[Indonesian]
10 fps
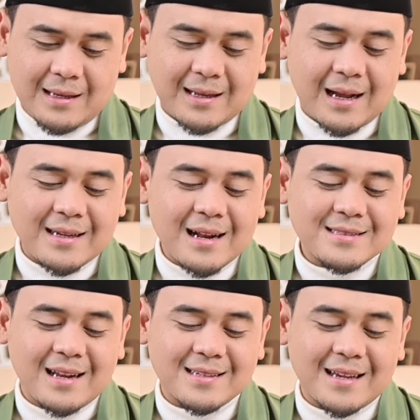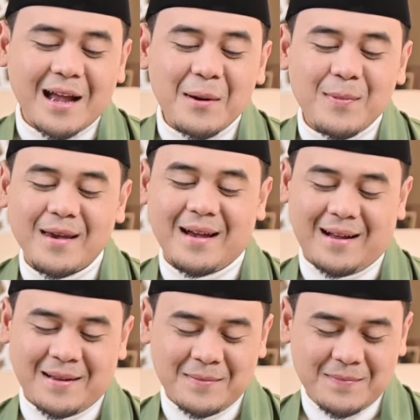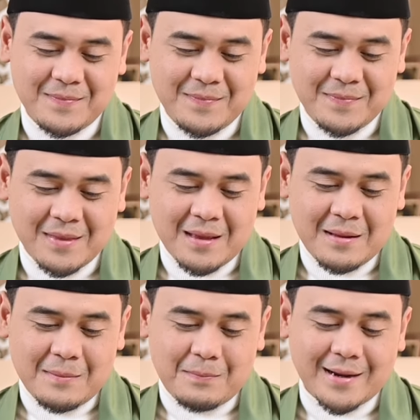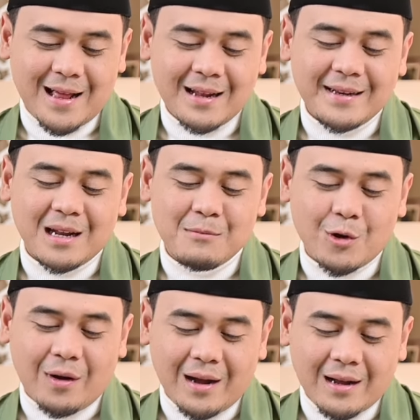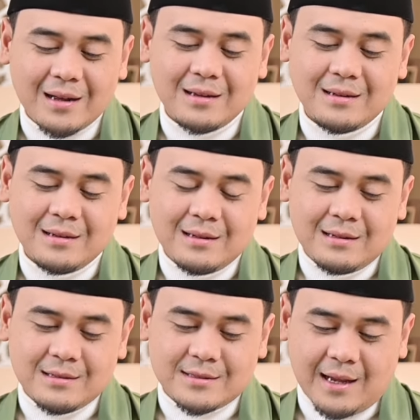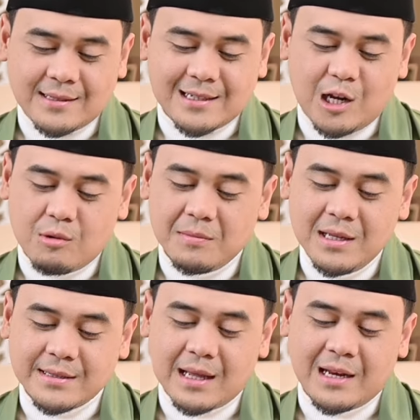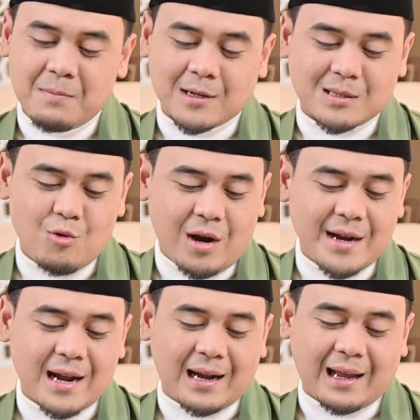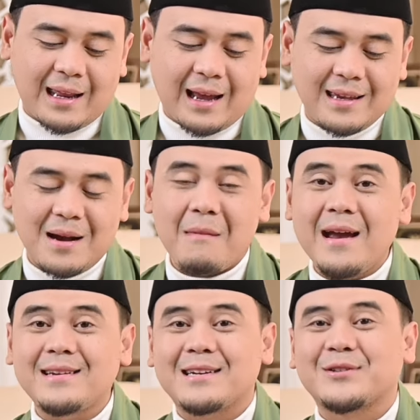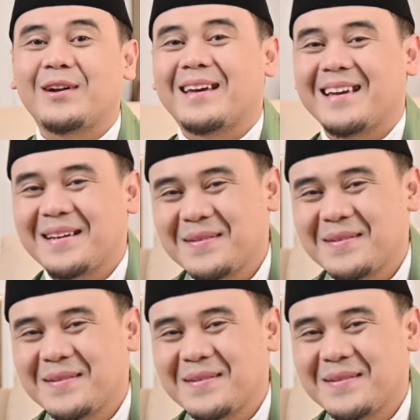Kira-kira salah saya apa ya? Padahal dalam doa saya selalu meminta dipertemukan dengan laki-laki yang baik dan soleh.